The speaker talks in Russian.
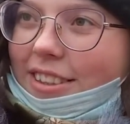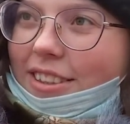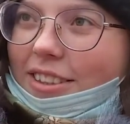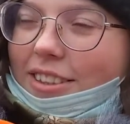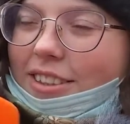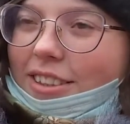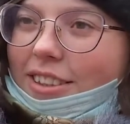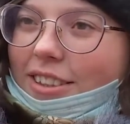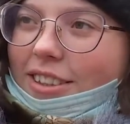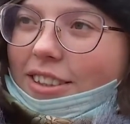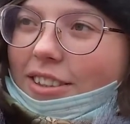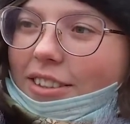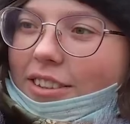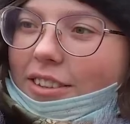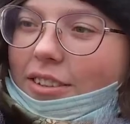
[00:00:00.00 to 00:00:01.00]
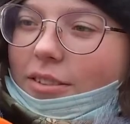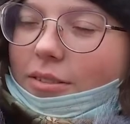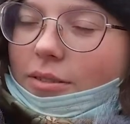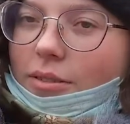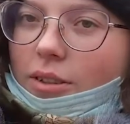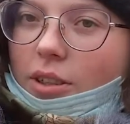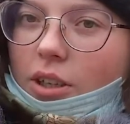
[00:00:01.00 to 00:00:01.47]
И каким способом?
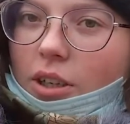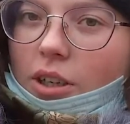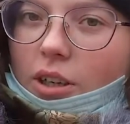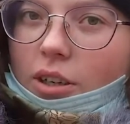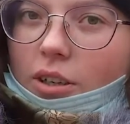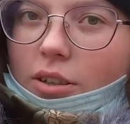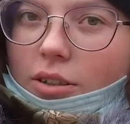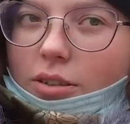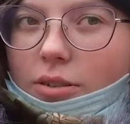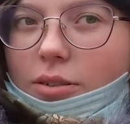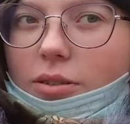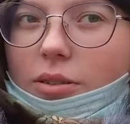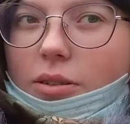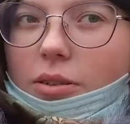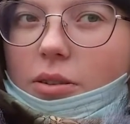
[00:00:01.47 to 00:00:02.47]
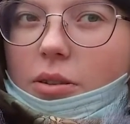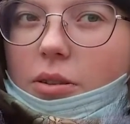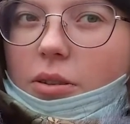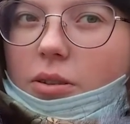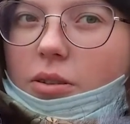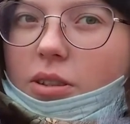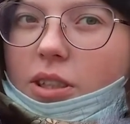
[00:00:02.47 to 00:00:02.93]
О,
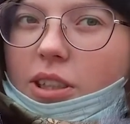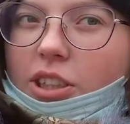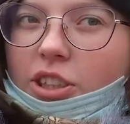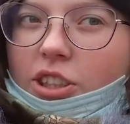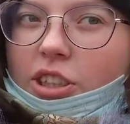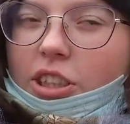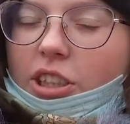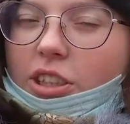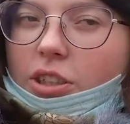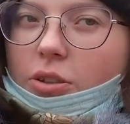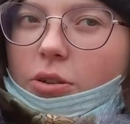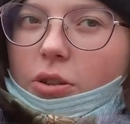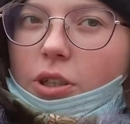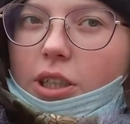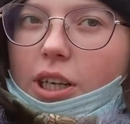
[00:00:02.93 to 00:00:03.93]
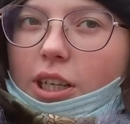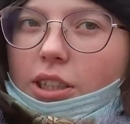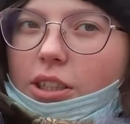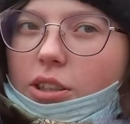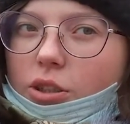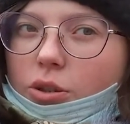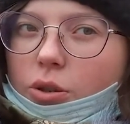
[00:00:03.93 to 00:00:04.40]
а, слышала, есть такое
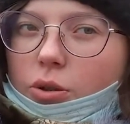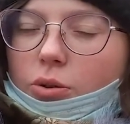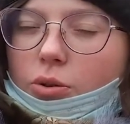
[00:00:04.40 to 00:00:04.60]
гадание, что